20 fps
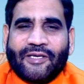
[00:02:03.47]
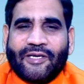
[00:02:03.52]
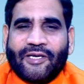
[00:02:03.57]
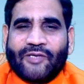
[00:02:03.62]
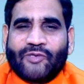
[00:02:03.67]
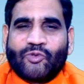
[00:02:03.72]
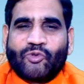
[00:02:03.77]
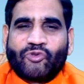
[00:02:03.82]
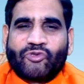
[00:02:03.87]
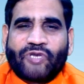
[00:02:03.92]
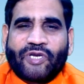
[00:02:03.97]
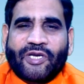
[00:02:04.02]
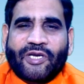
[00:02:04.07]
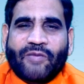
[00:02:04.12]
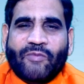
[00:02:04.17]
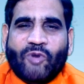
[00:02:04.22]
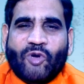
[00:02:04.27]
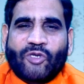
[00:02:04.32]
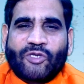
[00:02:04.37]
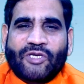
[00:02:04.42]
एक दूसरे के
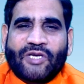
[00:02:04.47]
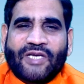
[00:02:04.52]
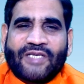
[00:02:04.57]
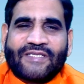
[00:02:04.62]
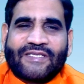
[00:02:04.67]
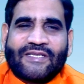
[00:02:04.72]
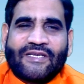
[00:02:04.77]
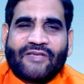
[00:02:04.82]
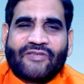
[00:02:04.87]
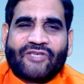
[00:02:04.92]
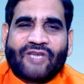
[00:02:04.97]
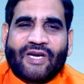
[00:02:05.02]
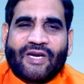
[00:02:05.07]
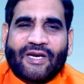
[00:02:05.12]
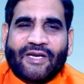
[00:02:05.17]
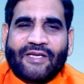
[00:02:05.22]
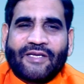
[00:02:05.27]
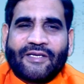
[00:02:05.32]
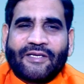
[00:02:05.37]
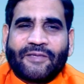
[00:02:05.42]
बहुत नज़दीक चल
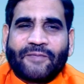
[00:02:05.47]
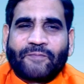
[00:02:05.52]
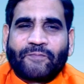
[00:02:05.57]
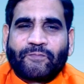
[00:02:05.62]
रही हैं